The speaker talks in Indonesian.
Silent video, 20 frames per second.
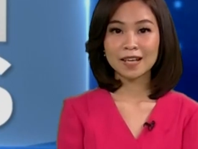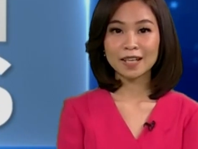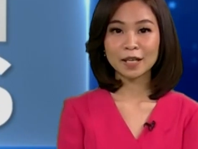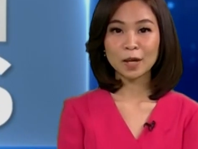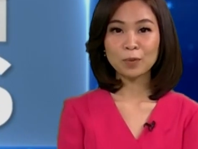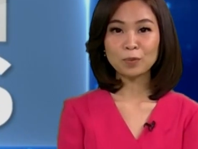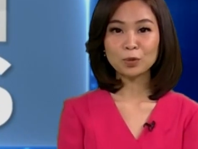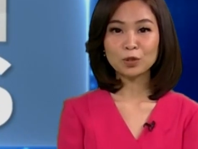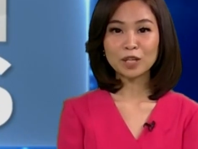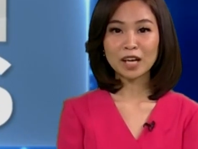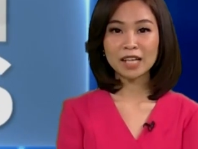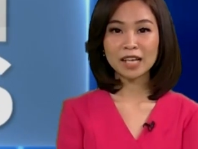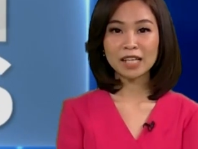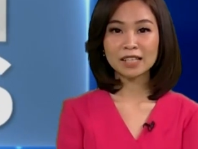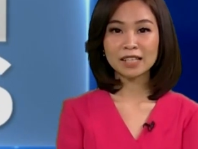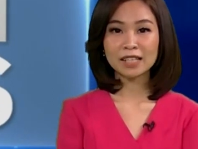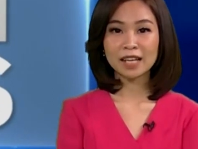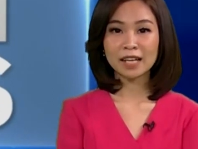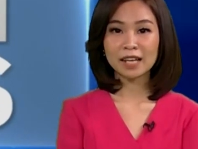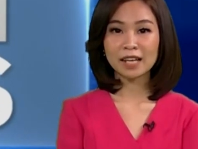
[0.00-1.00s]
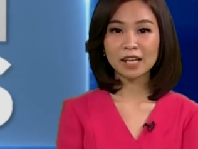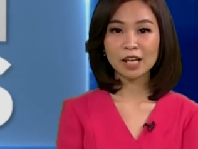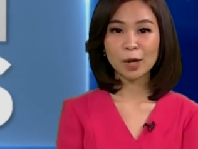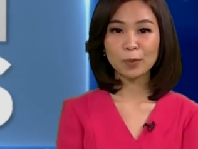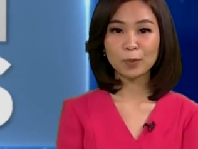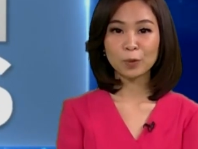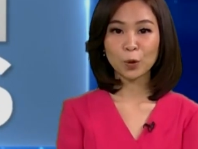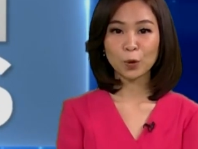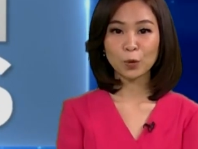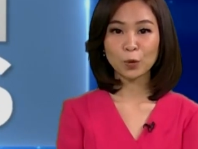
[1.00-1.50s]
Ragam budaya dan
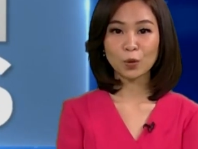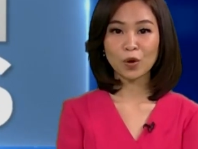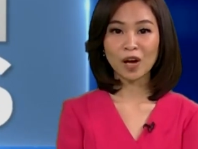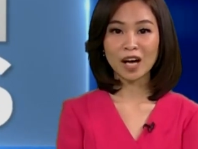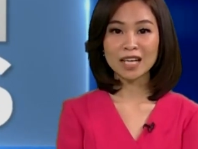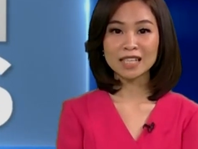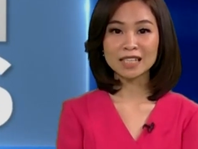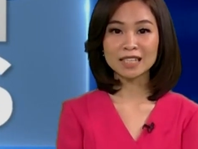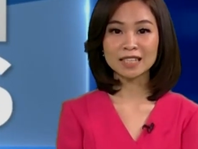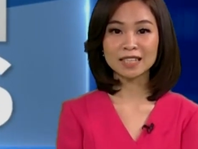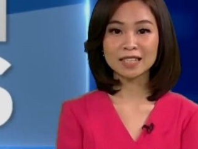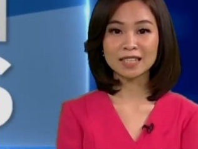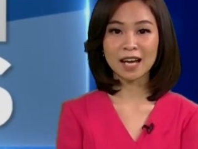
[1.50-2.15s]
aneka produk khas